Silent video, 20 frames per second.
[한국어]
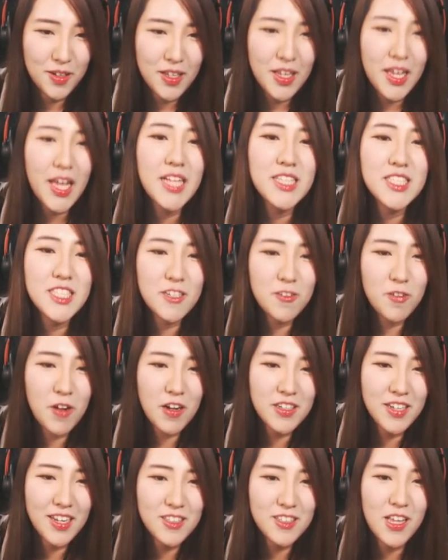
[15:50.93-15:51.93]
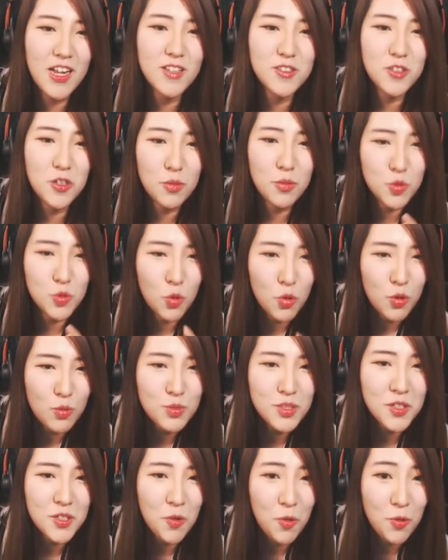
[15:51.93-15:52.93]
헨젤과 그레텔처럼
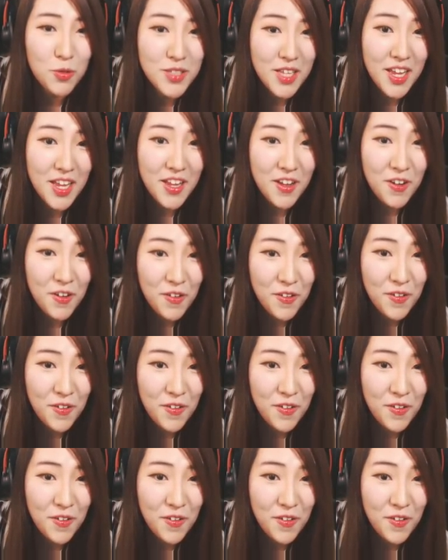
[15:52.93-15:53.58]
조금씩 오세요.